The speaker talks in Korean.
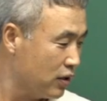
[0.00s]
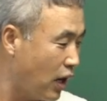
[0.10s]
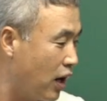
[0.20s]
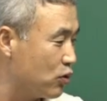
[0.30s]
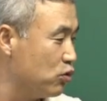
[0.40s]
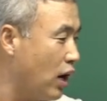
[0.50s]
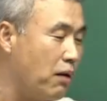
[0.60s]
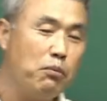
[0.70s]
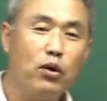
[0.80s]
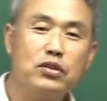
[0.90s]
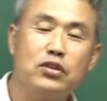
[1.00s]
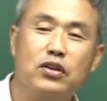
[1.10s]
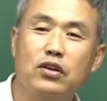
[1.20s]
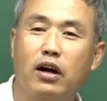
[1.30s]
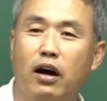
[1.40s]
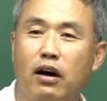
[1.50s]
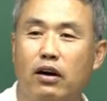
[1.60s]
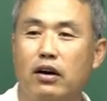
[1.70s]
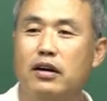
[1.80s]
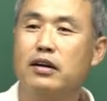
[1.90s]
내가 눈에 안 보여서
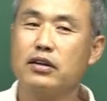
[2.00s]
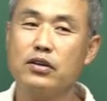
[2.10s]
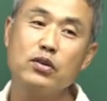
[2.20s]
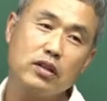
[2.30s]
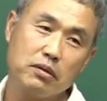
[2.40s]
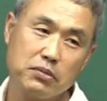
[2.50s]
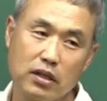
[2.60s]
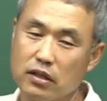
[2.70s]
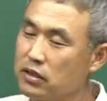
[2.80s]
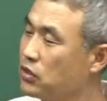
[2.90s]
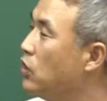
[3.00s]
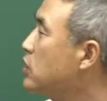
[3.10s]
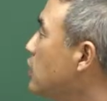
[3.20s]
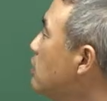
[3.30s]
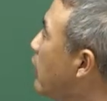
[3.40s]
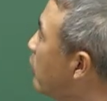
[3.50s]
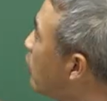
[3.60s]
그런가 이렇게 됩니다. 그러니까 절대 그러면 안